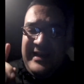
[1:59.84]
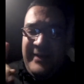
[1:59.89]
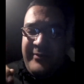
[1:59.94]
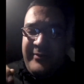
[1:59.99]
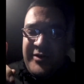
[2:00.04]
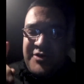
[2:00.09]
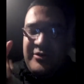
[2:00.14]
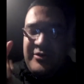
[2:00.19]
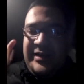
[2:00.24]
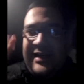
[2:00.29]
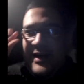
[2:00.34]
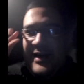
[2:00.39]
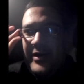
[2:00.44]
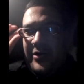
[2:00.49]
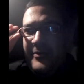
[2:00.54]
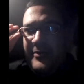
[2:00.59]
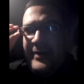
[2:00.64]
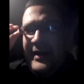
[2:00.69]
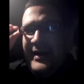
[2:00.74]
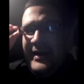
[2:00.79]
per
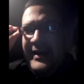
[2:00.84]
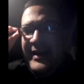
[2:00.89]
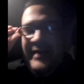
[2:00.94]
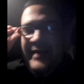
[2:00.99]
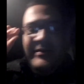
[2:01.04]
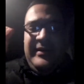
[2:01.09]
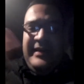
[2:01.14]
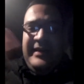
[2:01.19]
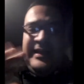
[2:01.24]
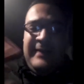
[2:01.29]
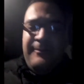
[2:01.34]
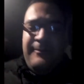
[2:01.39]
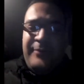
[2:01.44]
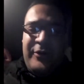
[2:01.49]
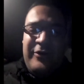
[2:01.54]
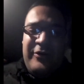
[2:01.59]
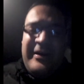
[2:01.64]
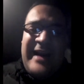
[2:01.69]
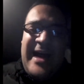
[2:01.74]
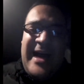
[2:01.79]
giudicarlo bene. Il
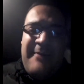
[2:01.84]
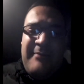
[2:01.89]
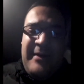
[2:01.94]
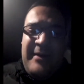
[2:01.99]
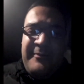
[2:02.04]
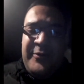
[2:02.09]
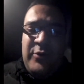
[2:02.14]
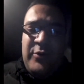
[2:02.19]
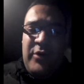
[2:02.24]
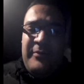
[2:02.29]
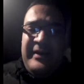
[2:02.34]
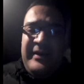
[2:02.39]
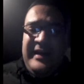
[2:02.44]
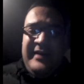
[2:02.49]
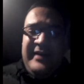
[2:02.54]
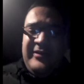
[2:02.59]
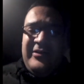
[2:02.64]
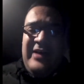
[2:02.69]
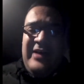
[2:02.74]
programma più o meno